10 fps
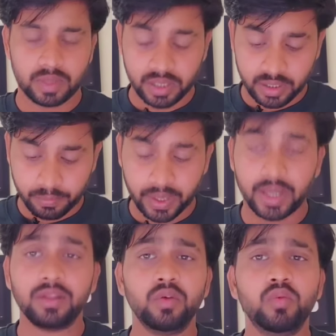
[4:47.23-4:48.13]
करने
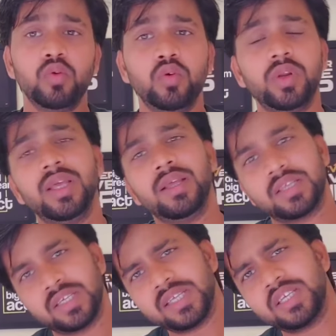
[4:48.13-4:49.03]
पाए तो वो उन्होंने
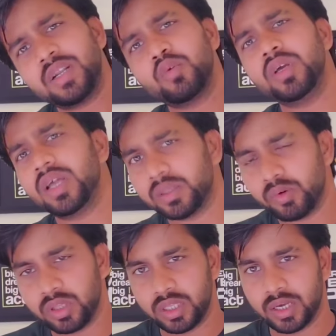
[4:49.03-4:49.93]
सीधे सिस्टम को ही गलत
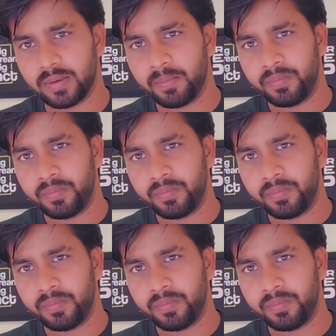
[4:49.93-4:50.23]
बोल दिया